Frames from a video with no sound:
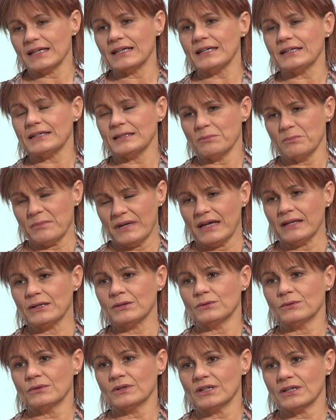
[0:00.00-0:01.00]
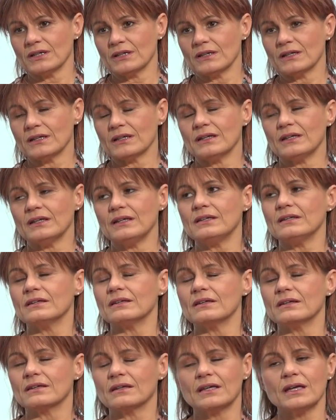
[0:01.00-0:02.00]
ehrliche Meinung,
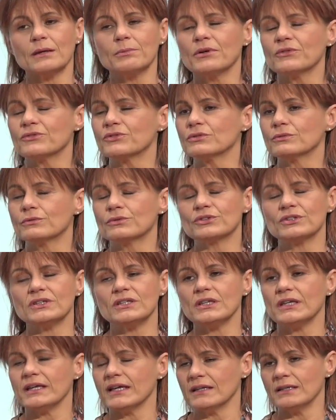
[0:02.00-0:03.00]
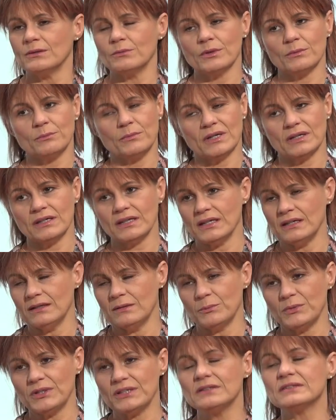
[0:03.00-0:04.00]
ich gebe auf sowas ich höre nicht mehr
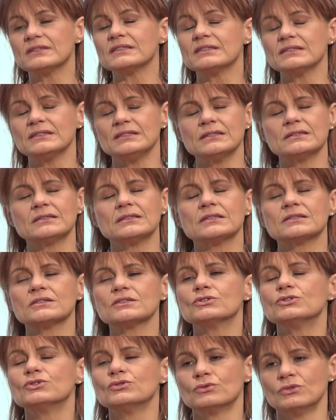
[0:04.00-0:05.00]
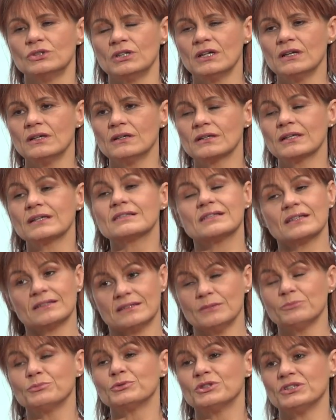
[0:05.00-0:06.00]
hin. Mich interessiert das null. Das
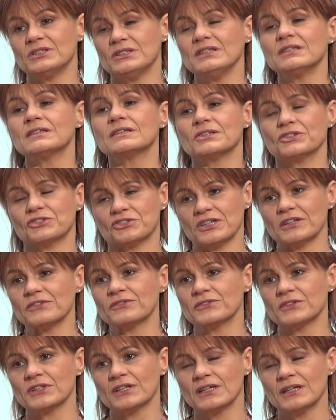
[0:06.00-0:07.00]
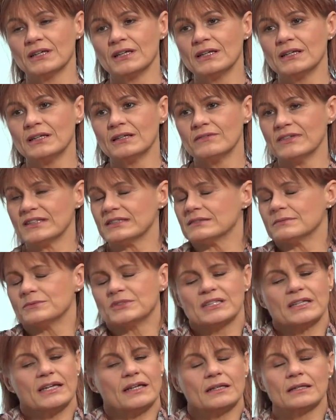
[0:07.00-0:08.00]
hat die Politik geschafft. Weil
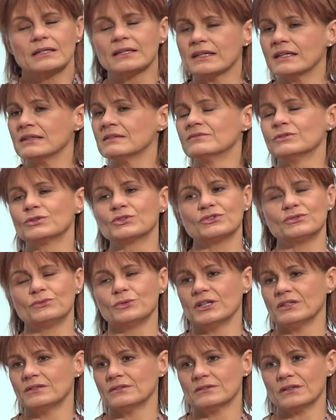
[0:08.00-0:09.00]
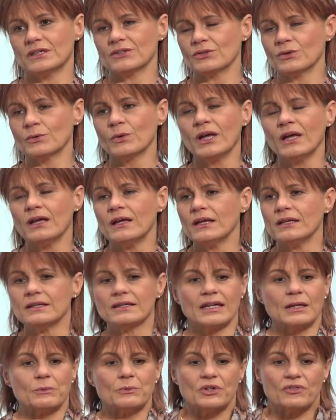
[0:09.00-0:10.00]
sie können reden, was sie wollen. Also
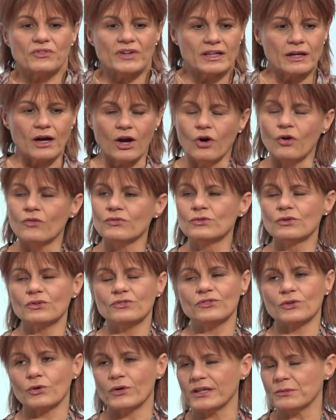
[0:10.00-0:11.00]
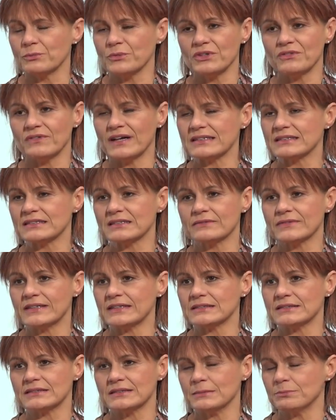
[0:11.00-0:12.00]
ich reg mich weder auf, noch freut mich was,
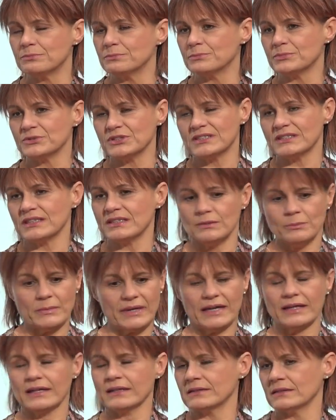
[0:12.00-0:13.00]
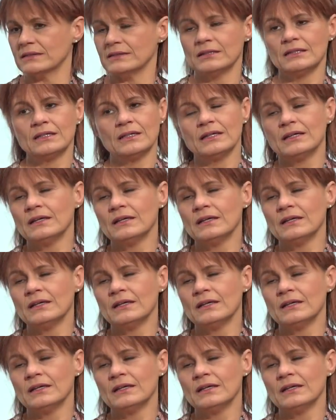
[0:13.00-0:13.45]
weil sie, sie dann im eigenen,